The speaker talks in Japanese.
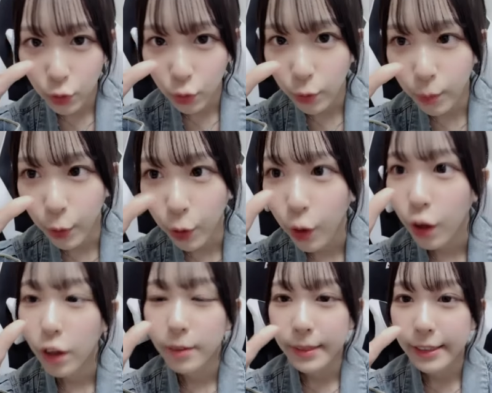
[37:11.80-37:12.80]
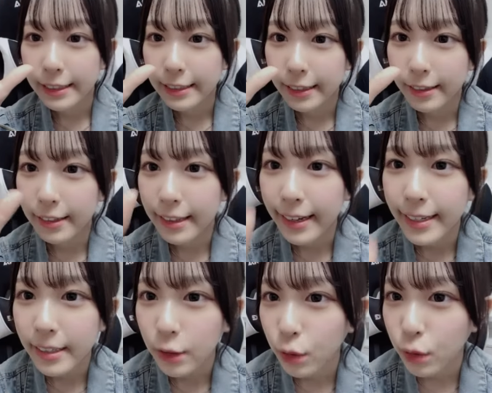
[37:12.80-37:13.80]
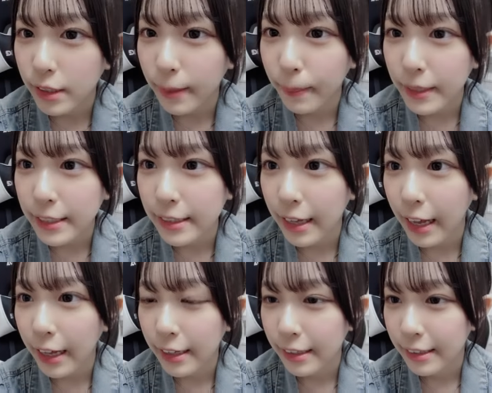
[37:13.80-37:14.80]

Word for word: 今日も見に来てくれてありがとうございました